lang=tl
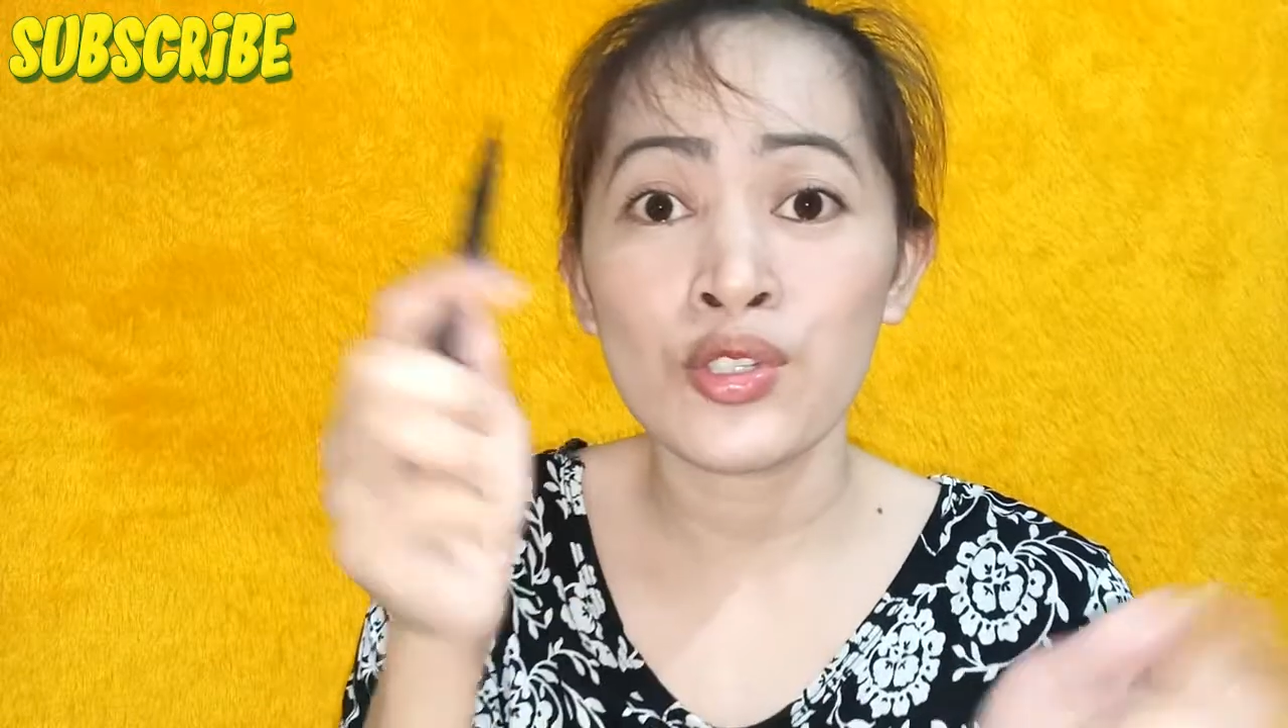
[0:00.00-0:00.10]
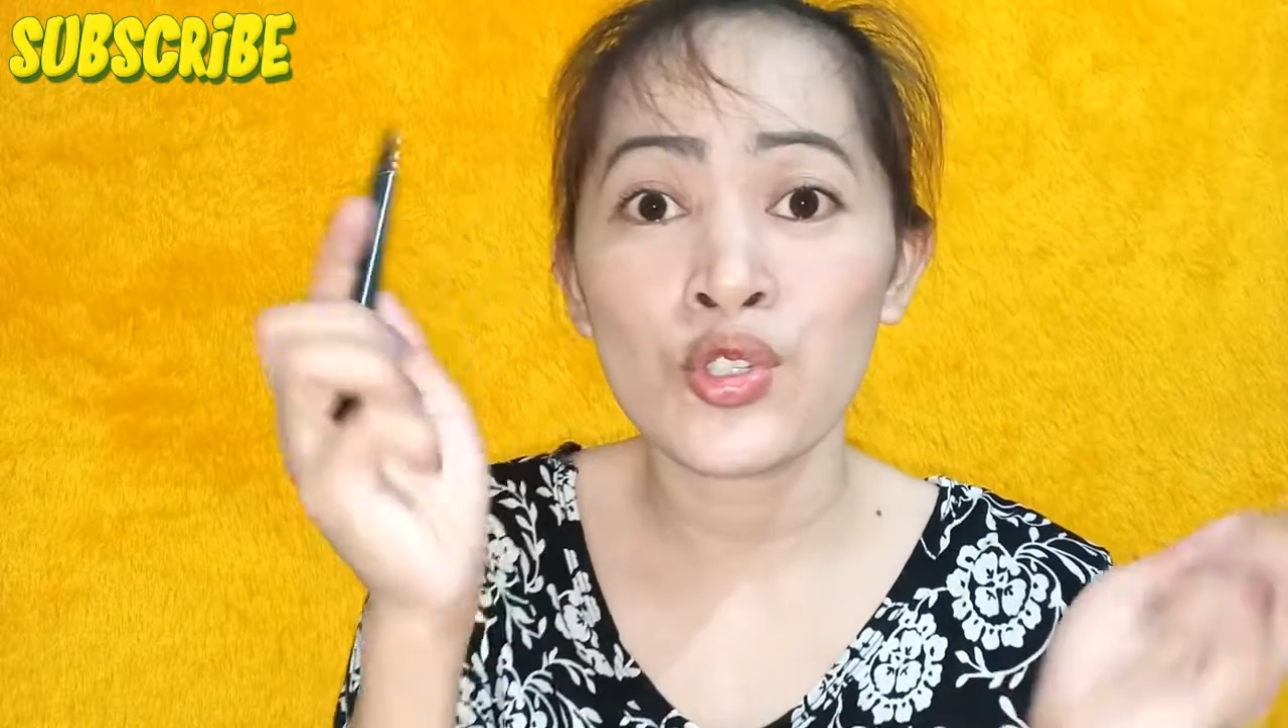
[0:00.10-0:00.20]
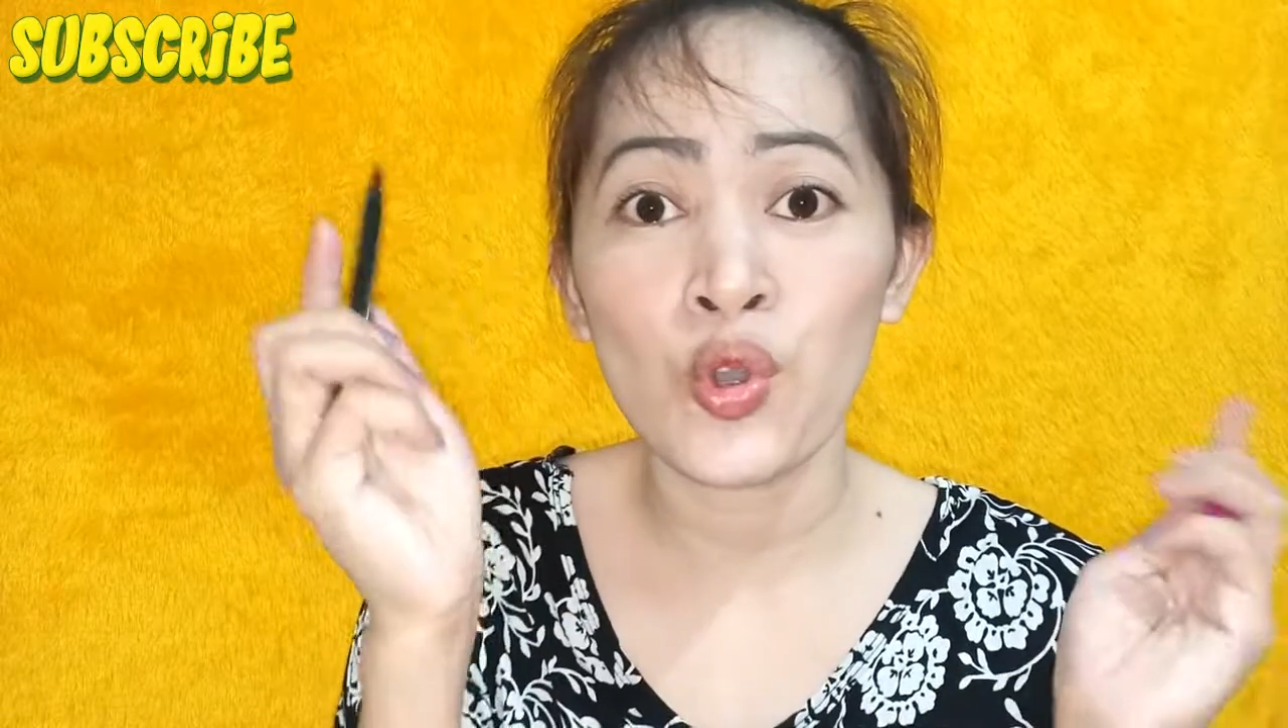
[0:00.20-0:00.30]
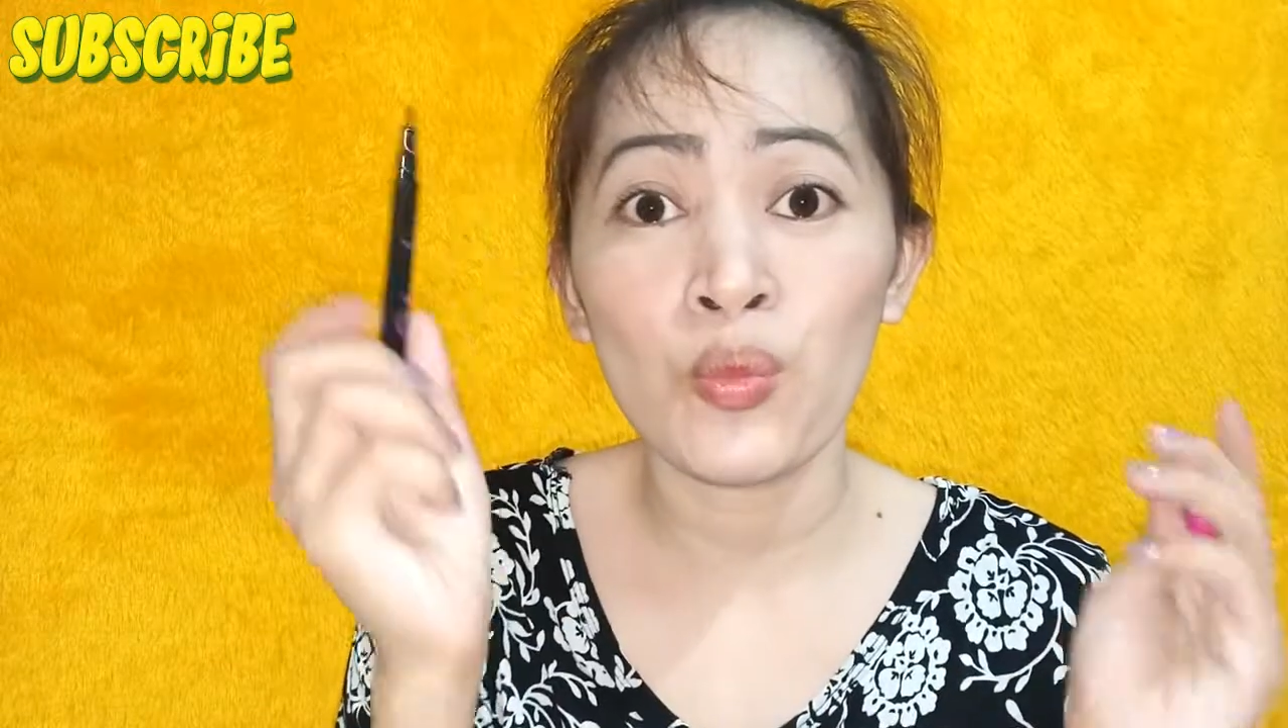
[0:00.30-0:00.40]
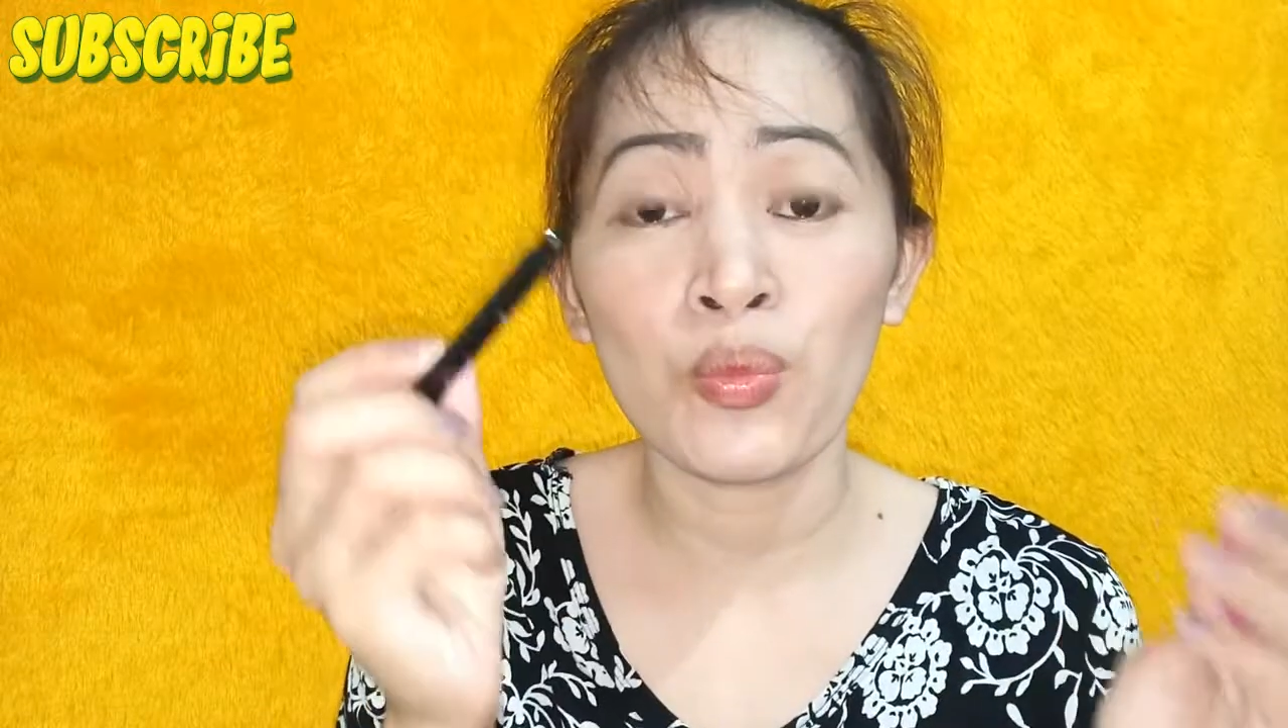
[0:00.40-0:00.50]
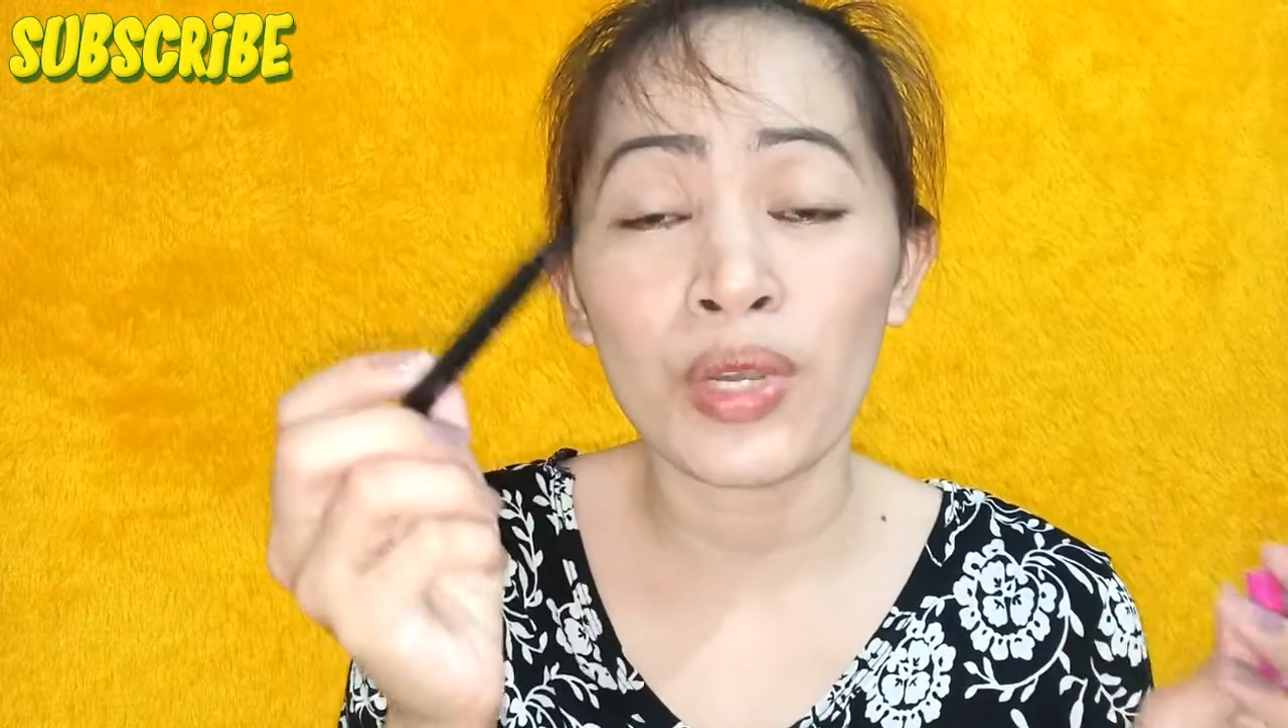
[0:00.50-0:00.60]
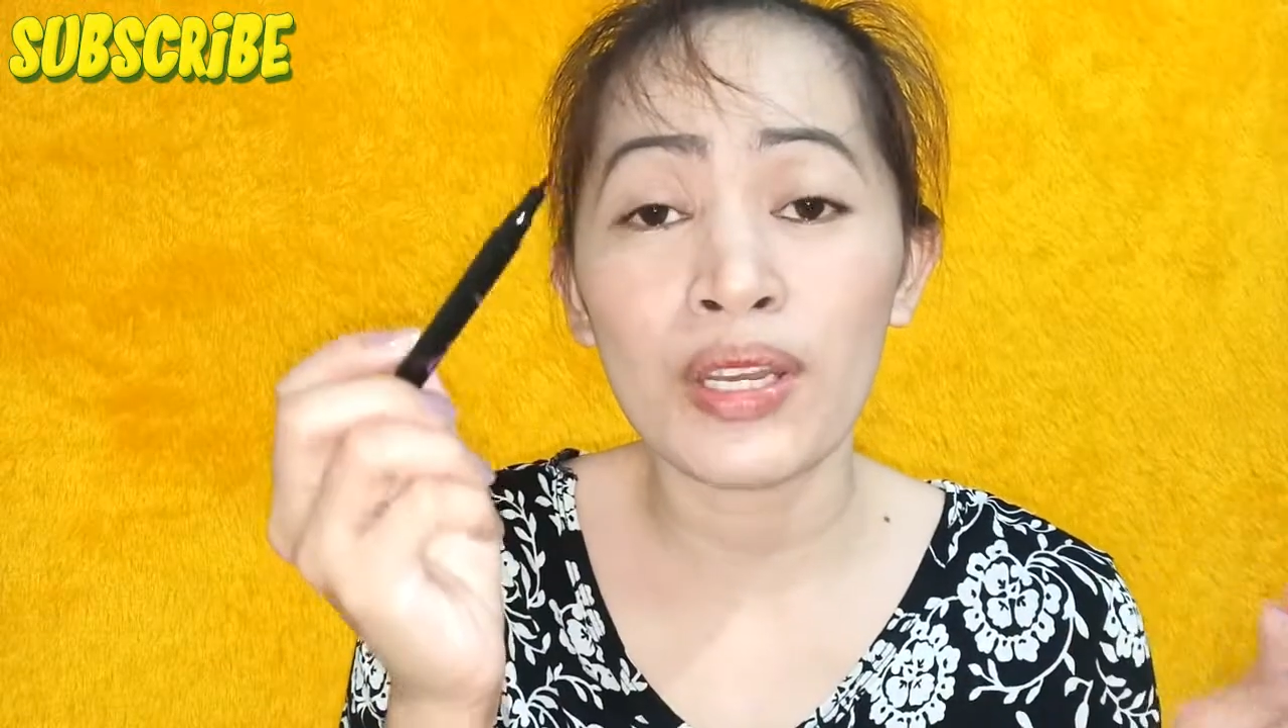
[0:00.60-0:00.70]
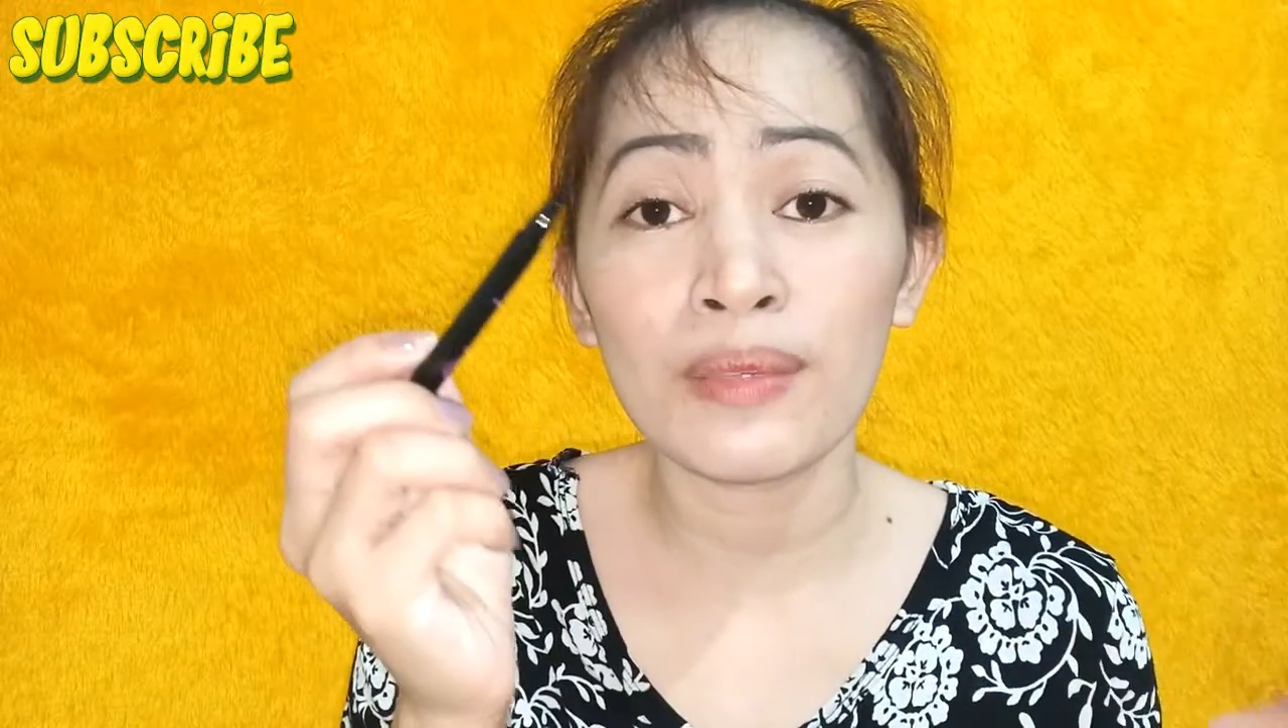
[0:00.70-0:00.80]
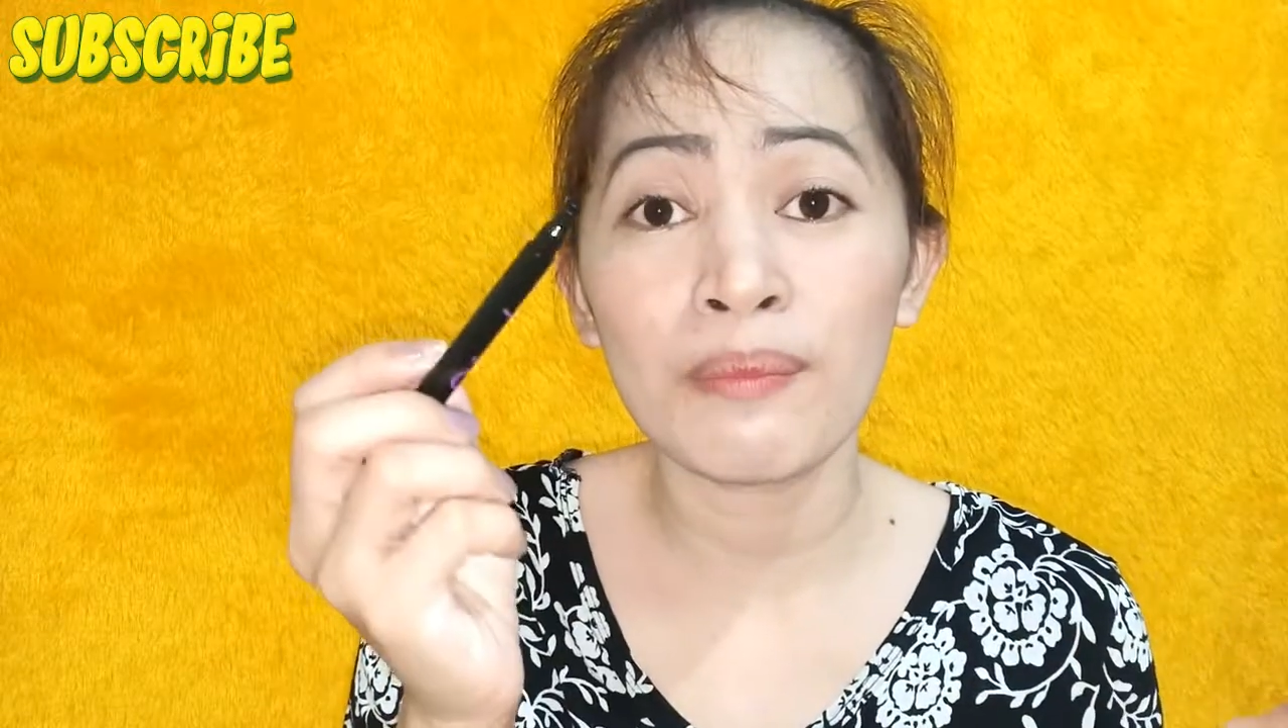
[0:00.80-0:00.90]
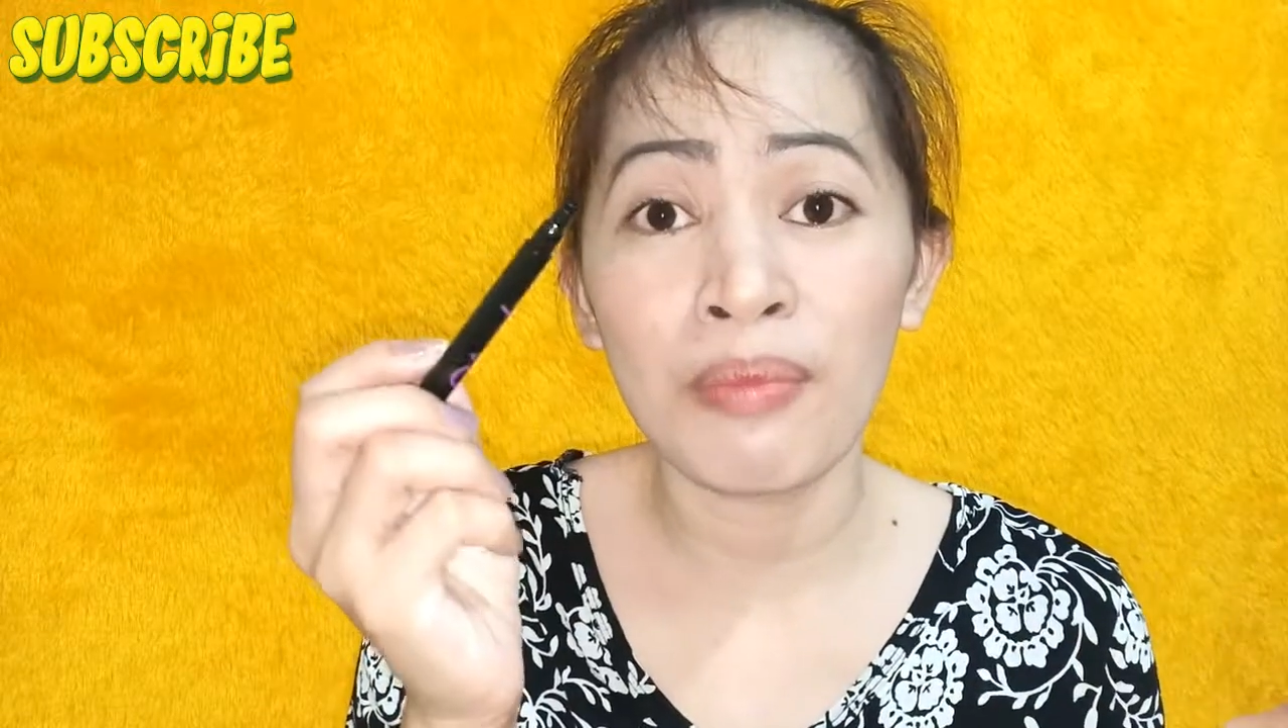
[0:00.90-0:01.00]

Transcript: sobrang